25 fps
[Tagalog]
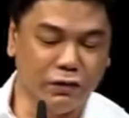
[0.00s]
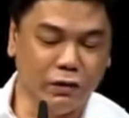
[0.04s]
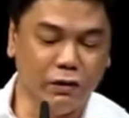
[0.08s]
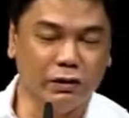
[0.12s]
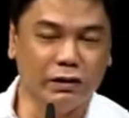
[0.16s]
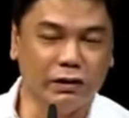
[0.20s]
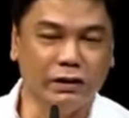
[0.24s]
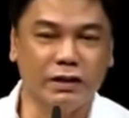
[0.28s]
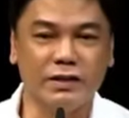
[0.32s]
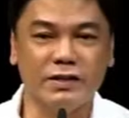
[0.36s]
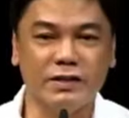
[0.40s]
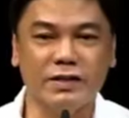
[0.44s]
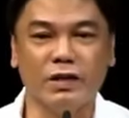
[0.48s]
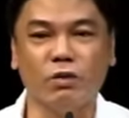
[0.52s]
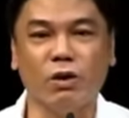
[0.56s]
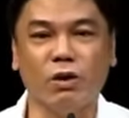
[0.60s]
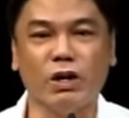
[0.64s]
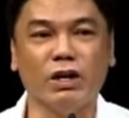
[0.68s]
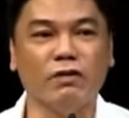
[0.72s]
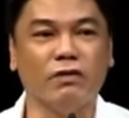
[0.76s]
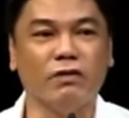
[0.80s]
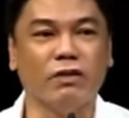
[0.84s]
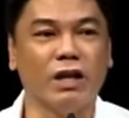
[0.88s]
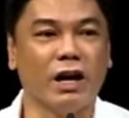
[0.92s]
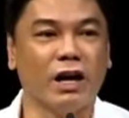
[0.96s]
difficulties, and
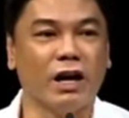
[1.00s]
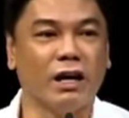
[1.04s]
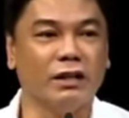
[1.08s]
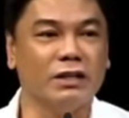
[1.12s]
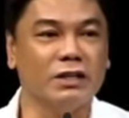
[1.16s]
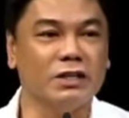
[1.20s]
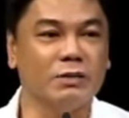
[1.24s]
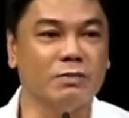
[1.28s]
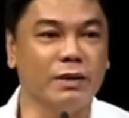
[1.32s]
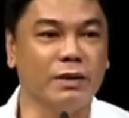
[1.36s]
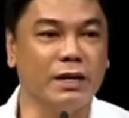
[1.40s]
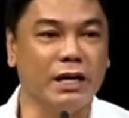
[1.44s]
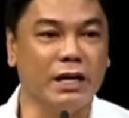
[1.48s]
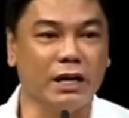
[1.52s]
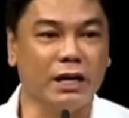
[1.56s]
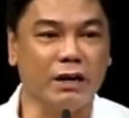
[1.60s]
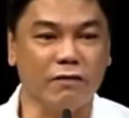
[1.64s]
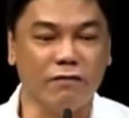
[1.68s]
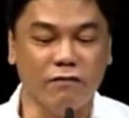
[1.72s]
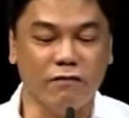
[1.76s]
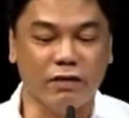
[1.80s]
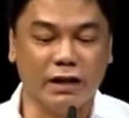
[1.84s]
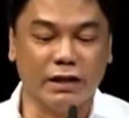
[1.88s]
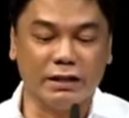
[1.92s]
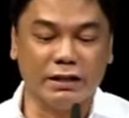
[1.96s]
one of that is
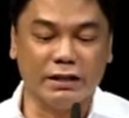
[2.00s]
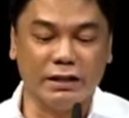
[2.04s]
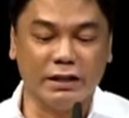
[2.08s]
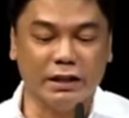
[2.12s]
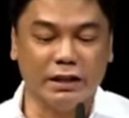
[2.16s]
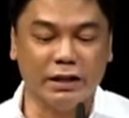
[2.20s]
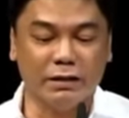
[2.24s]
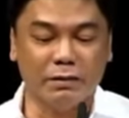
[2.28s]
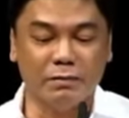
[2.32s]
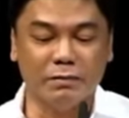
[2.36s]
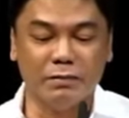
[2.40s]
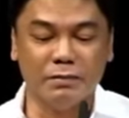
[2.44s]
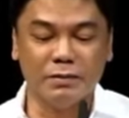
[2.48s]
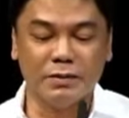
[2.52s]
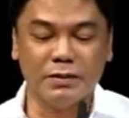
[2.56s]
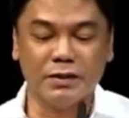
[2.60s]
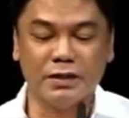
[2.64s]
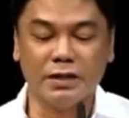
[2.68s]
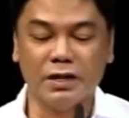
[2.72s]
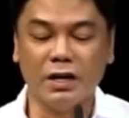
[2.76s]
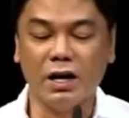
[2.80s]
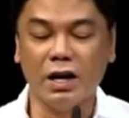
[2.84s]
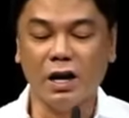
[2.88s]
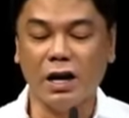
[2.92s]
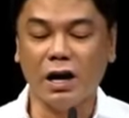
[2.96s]
being
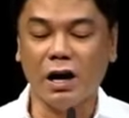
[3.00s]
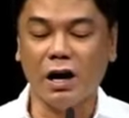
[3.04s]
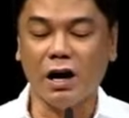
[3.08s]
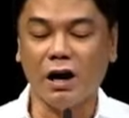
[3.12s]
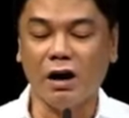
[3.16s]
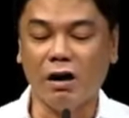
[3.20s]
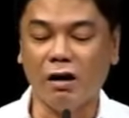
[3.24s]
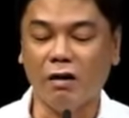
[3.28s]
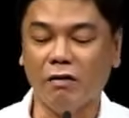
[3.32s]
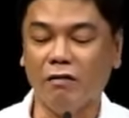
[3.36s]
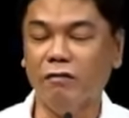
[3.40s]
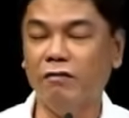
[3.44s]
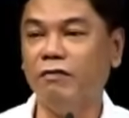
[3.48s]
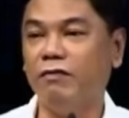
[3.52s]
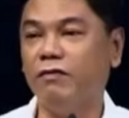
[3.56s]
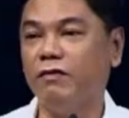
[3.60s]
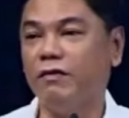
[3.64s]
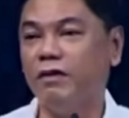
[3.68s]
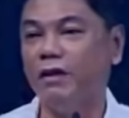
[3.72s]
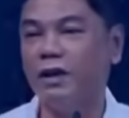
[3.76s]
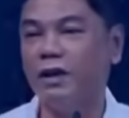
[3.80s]
victims of